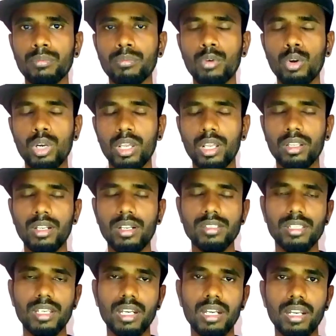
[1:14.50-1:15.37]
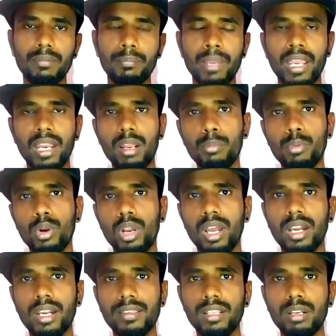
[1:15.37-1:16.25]
போட்டாக இருந்தாலும் சரி இல்லைனா மேலே போகிற
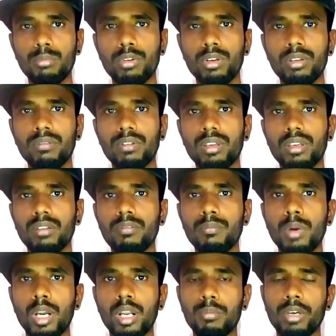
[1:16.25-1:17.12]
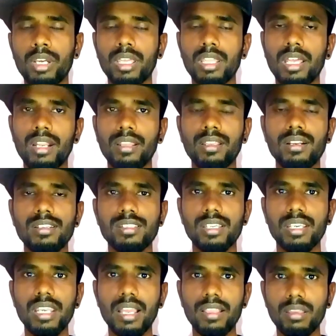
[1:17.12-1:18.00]
ஆகாயத்தில் போகிற விமானமாக எதாக இருந்தாலும்
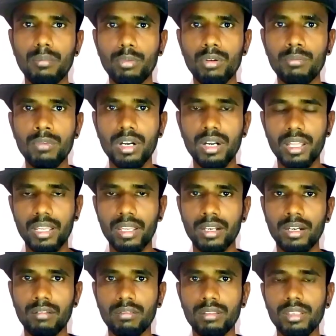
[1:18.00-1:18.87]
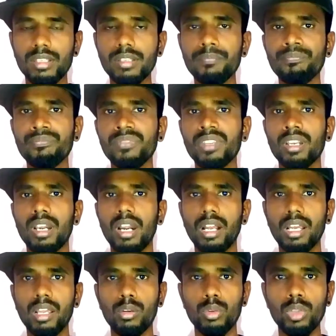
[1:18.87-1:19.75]
சரி அந்த பெர்முடா ட்ரையாங்கிள் வந்து
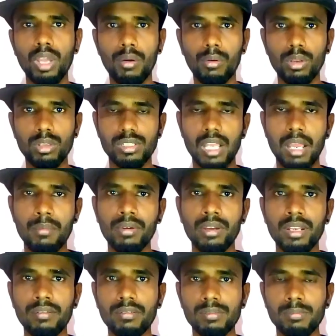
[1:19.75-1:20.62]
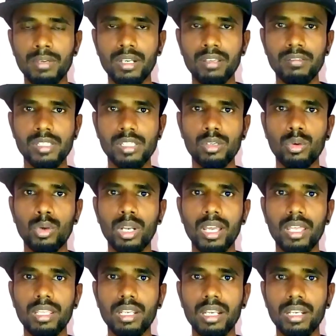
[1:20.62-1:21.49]
கடற்கரை வந்து அவ்வளோ சாமானியமான விஷயம்
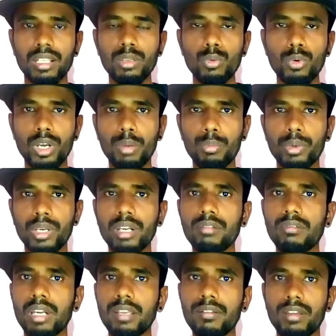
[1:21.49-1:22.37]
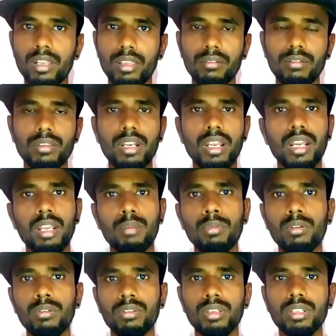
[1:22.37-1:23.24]
இல்லை அதுலேருந்து உள்ளே போயிட்டு வெளிவரதே வந்து நிறைய
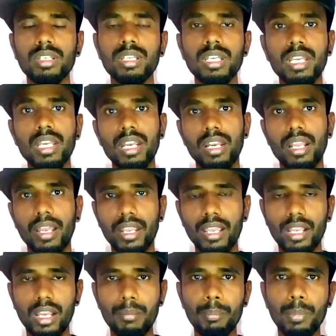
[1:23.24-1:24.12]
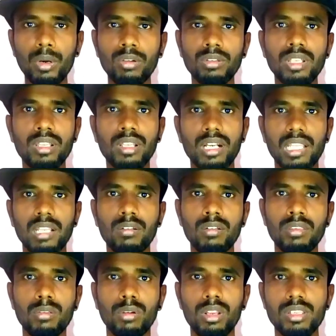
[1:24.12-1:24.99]
பேர் வந்து நிறைய கப்பல் வந்து அந்த இடத்துல
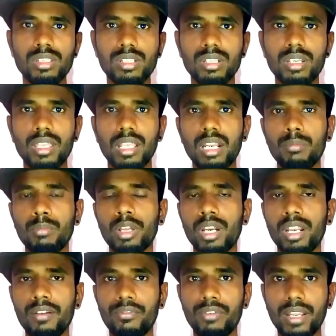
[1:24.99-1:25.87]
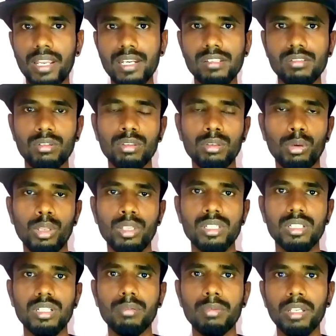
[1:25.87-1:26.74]
வந்து தொலைஞ்சிருக்கு அதெல்லாம் நிறையா ஃப்ளைட்ஸ் வந்து
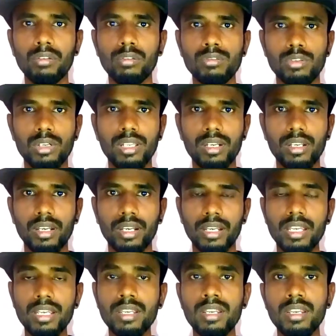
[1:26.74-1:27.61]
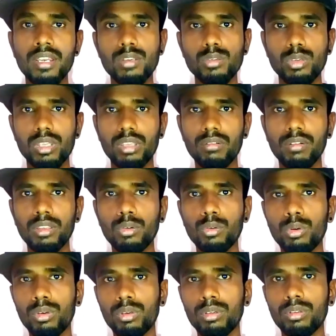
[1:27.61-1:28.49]
தொலைஞ்சிருக்கு அப்படின்னு சொல்லியிருக்காங்க ஸோ இதை வந்து
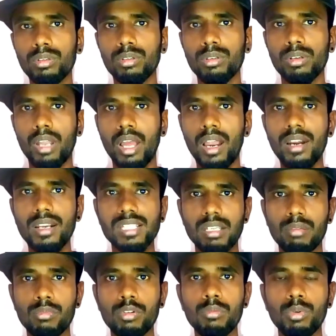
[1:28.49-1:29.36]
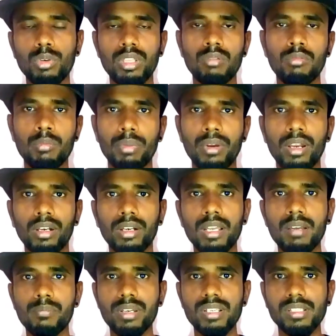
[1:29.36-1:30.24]
ஒரு நாலு சம்பவம் வந்து நம்ம
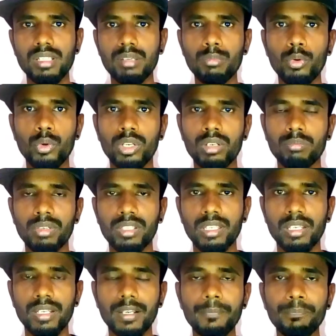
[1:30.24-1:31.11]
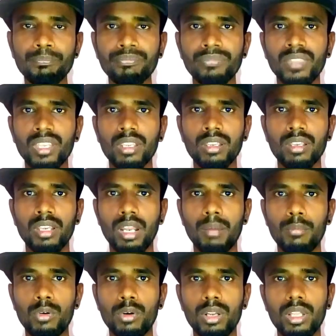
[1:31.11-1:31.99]
பார்க்கலாம் ஃபஸ்ட் சம்பவம் என்னென்னு பார்த்தீங்கன்னா
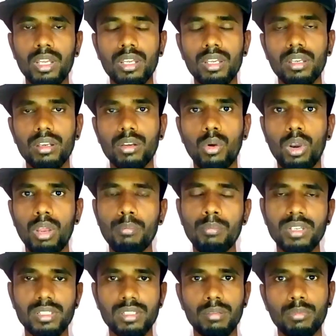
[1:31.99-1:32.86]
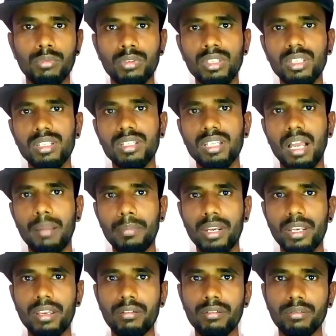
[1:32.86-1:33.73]
நம்மளோட கொலம்பஸ் நம்ம வந்து
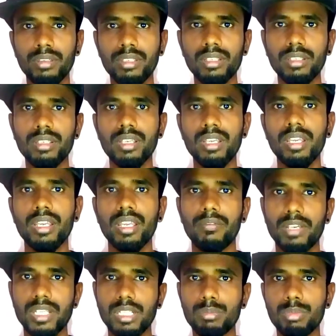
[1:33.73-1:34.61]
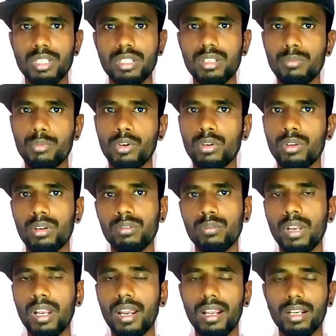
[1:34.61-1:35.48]
அமெரிக்கா வந்து ஃபஸ்ட்டு ஃபஸ்ட்டு
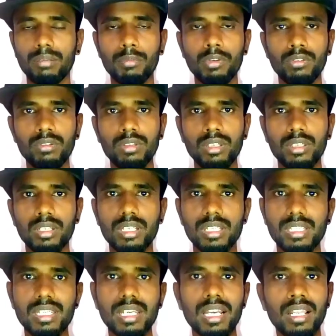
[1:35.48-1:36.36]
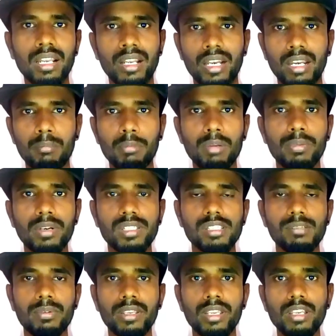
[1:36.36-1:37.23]
போனவங்களே எல்லாருக்குமே வந்து கிறிஸ்டியில் நிறைய பேர்
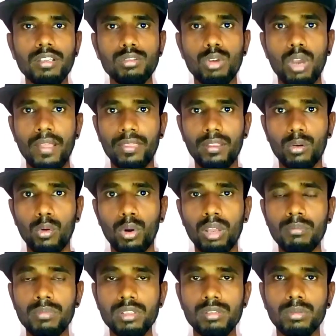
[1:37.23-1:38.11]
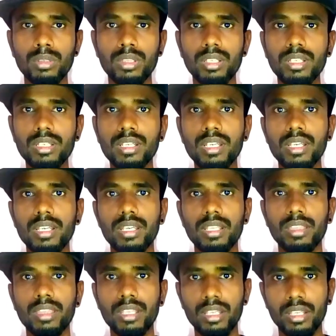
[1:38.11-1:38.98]
படிச்சிருப்பீங்க ஸோ அந்த கொலம்பஸ் வந்து
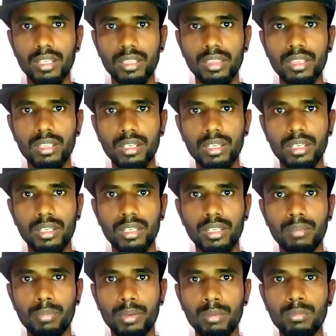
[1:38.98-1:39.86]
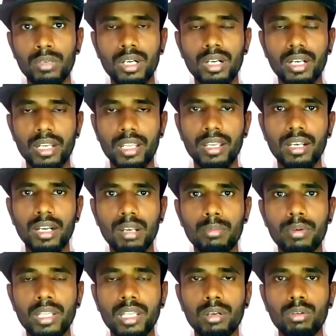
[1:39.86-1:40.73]
இந்த இந்த பெர்மனா ட்ரையாங்கல்
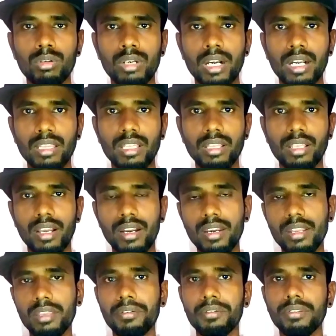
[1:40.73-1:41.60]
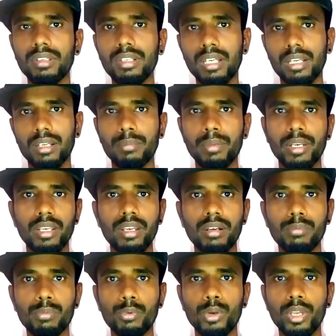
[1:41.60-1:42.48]
அப்படிங்கிற ஒரு இடத்த தாண்டி தான் வந்து
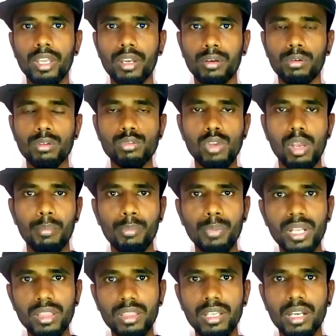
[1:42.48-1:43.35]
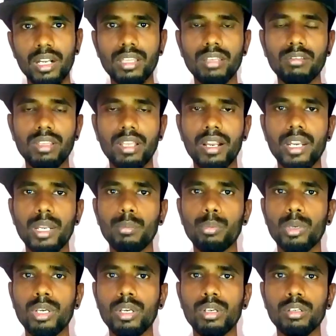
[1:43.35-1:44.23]
அமெரிக்காவுக்கு போய் ஆகணும் ஸோ அப்படி இந்த இடத்த தாண்டி
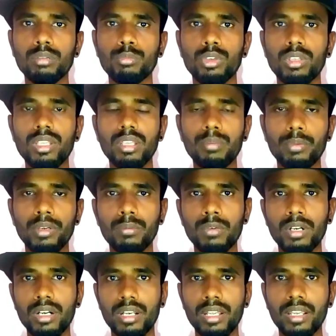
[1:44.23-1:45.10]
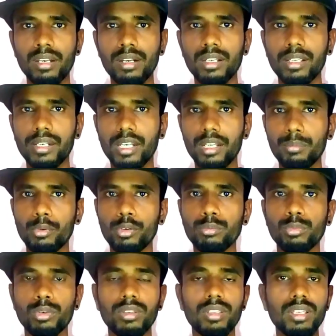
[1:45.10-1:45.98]
போயிட்டு இருக்கும்போது இந்த பெர்மனா ட்ரையாங்கல் கிட்ட
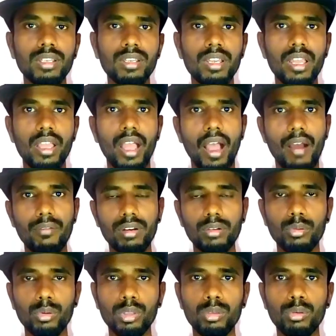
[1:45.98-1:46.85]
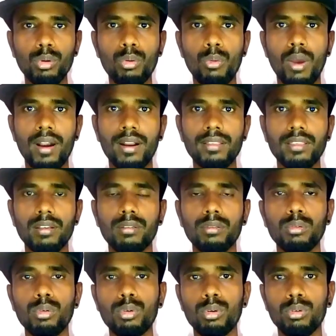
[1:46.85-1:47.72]
போகும்போது அவருக்கு வந்து ஒரு வானத்தில்
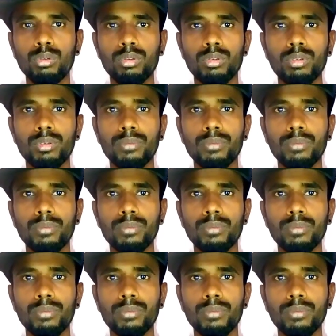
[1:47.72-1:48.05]
வந்து ஒரு